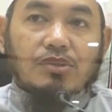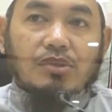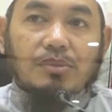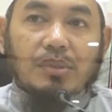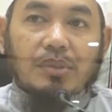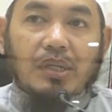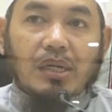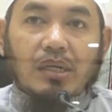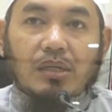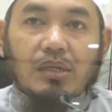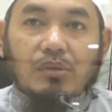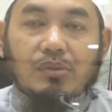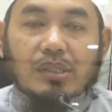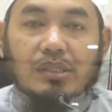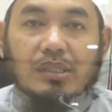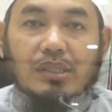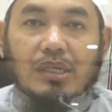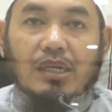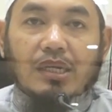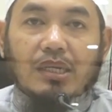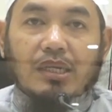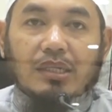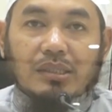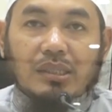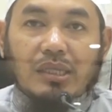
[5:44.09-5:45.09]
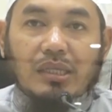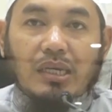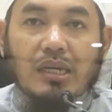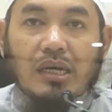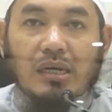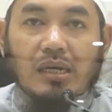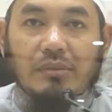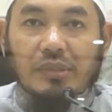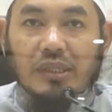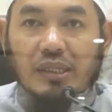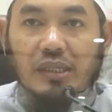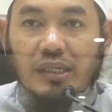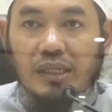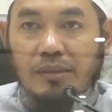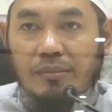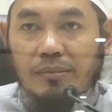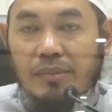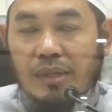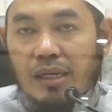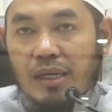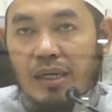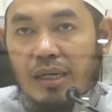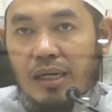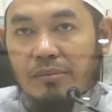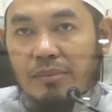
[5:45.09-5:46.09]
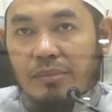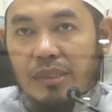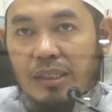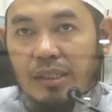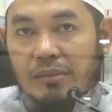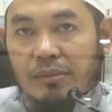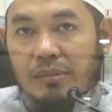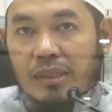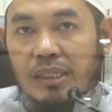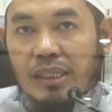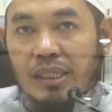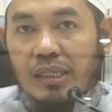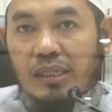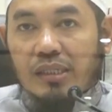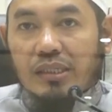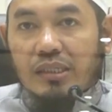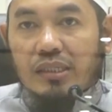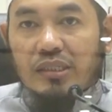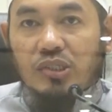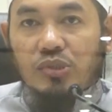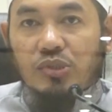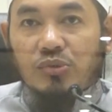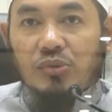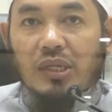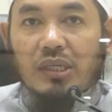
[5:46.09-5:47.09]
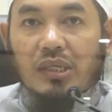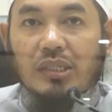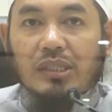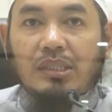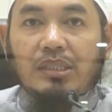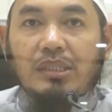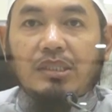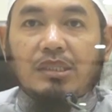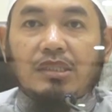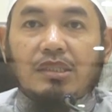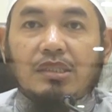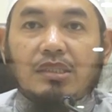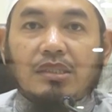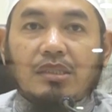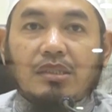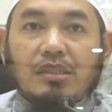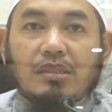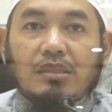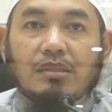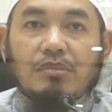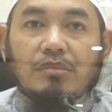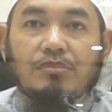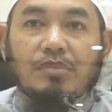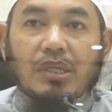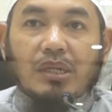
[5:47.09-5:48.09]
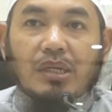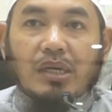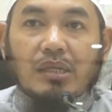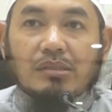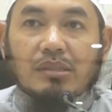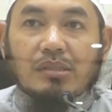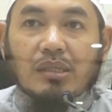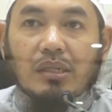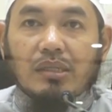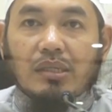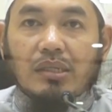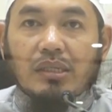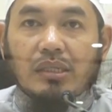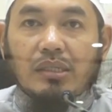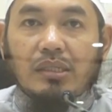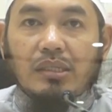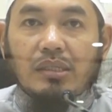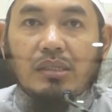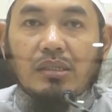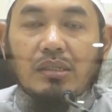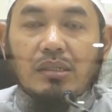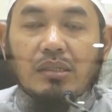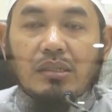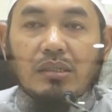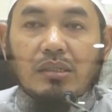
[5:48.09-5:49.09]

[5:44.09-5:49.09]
Subhanahu wa taala tidak menerima amal ibadah kecuali berasal dari